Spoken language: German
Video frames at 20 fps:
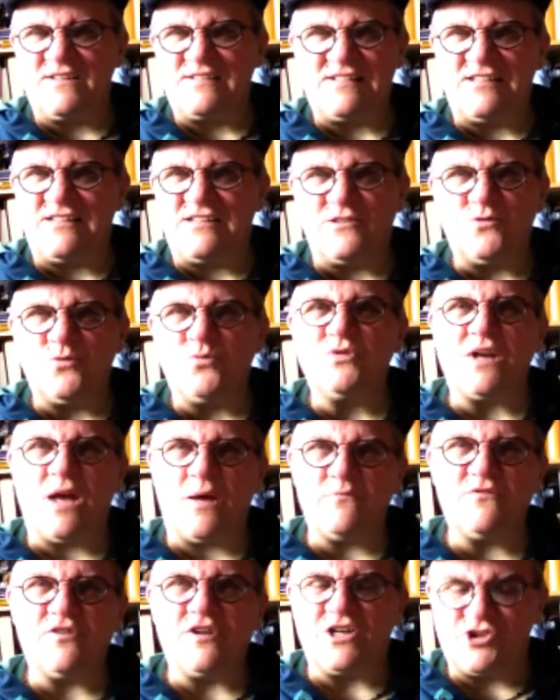Gesicht dazu,
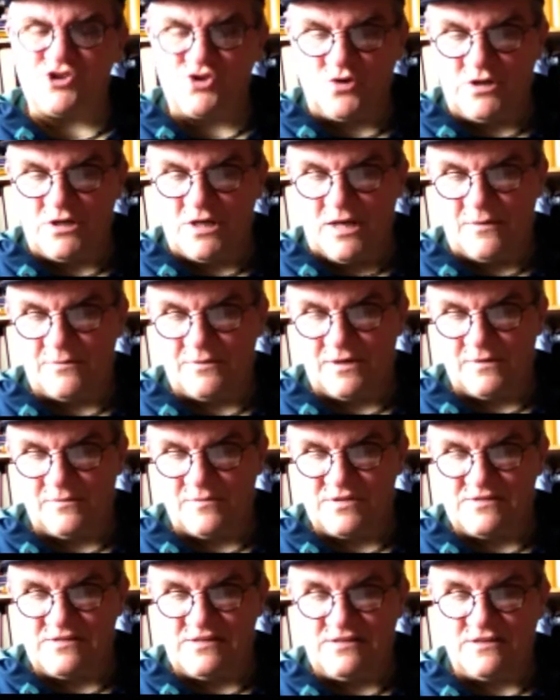Namen vielleicht schon, aber
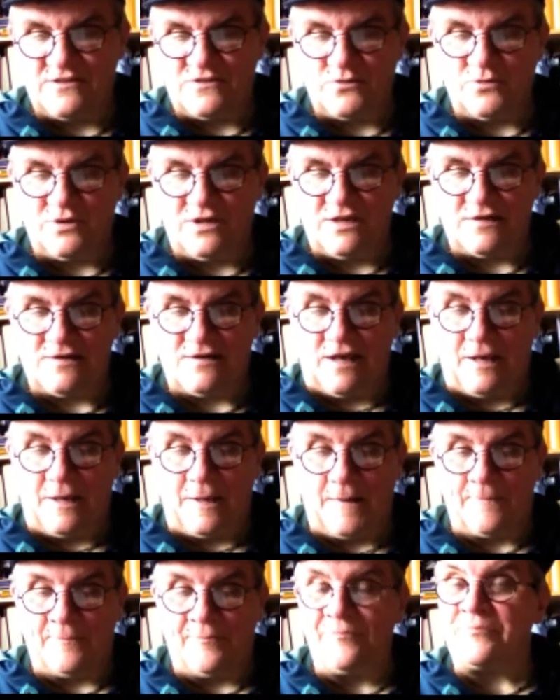Gesicht dazu eher
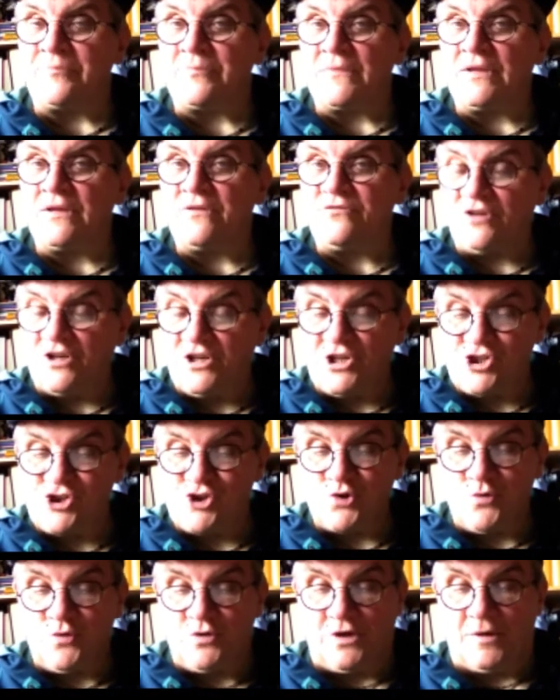nicht. Friedrich
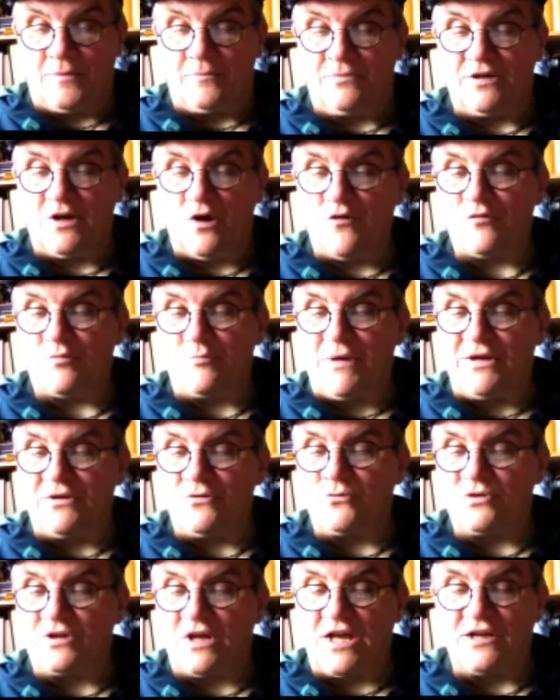Schröder, Kaufmann
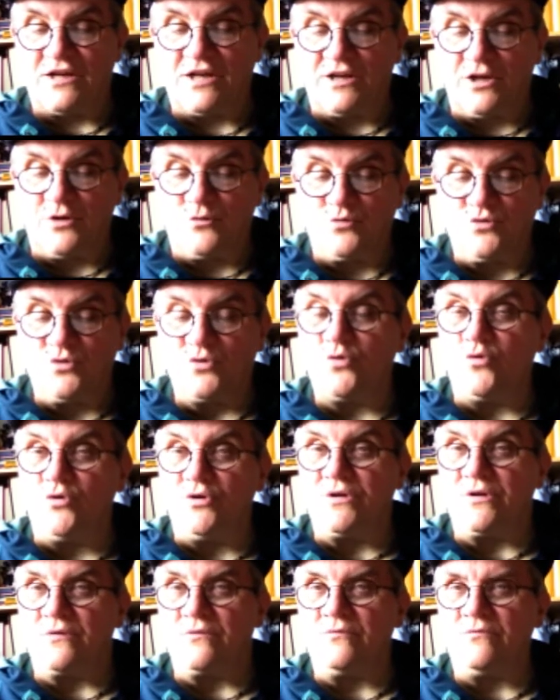und einer der guten
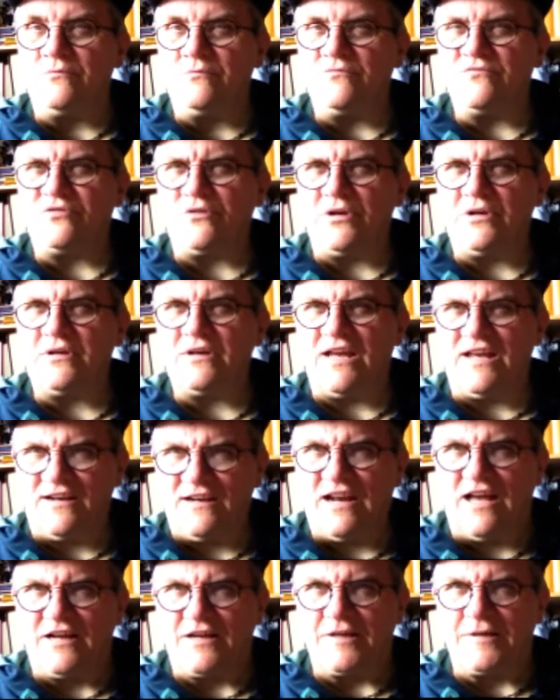Kunden von Herrn
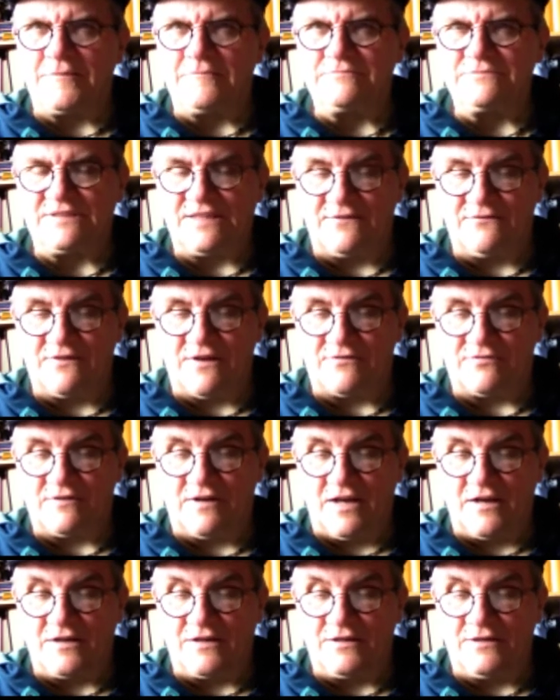Lange, der Werft
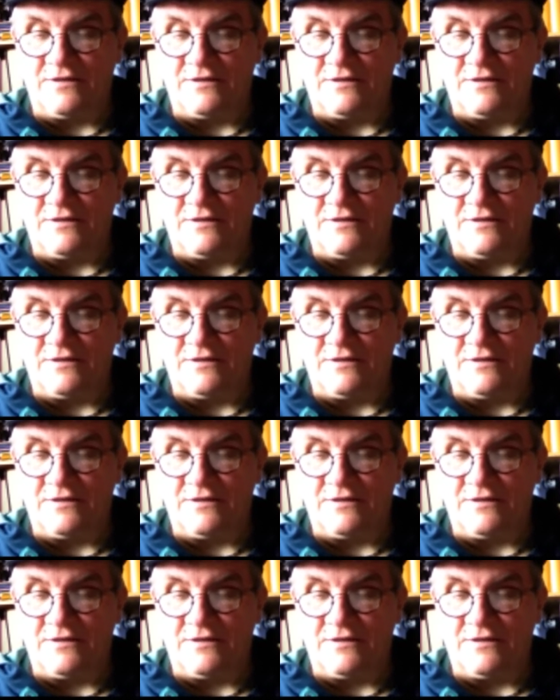Lange.